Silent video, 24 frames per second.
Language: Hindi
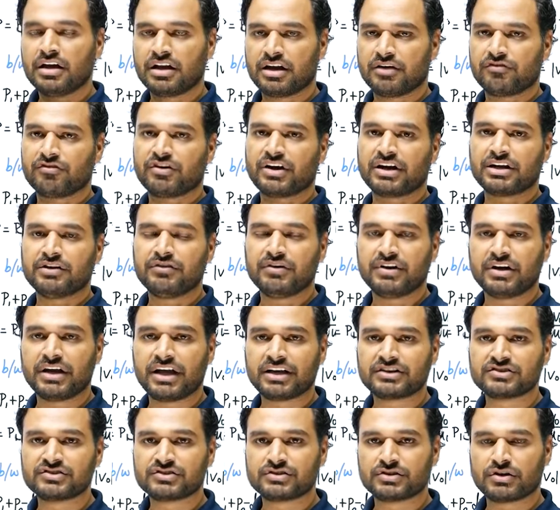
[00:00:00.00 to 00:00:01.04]
रिफ्रैक्टिव
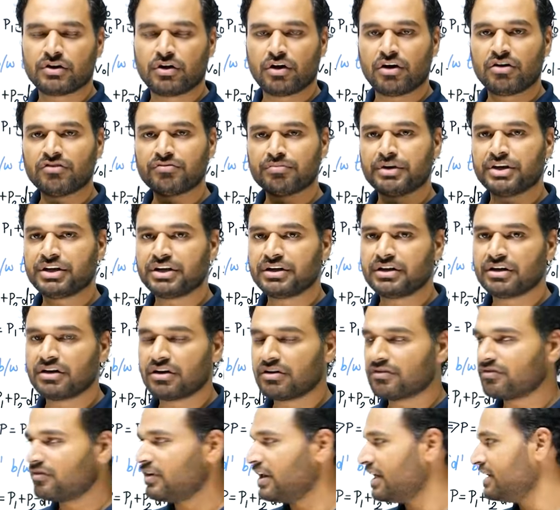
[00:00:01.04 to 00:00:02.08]
इंडेक्स ऑफ
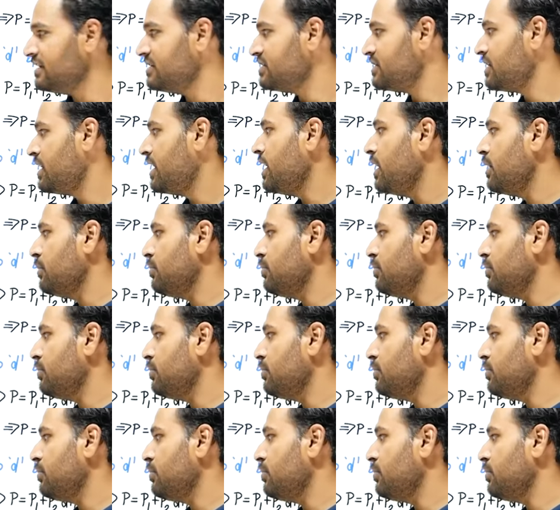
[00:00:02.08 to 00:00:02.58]
मटीरियल ऑफ लेंस